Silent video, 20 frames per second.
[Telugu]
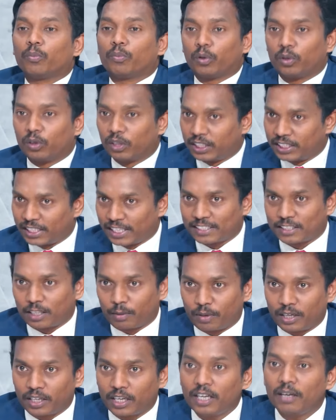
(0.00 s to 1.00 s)
పోలో ఏం
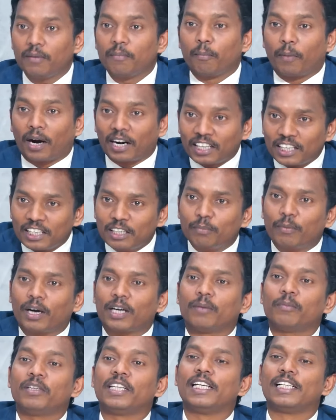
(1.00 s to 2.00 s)
చేస్తామంటే మనల్ని
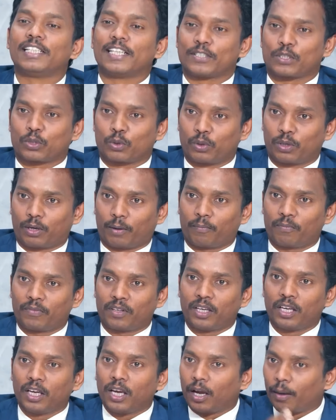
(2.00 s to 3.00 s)
మనం హీల్ చేసుకుంటాం
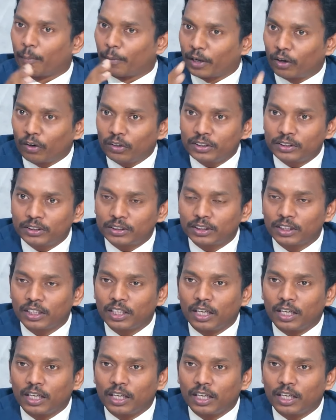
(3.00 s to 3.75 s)
బికాస్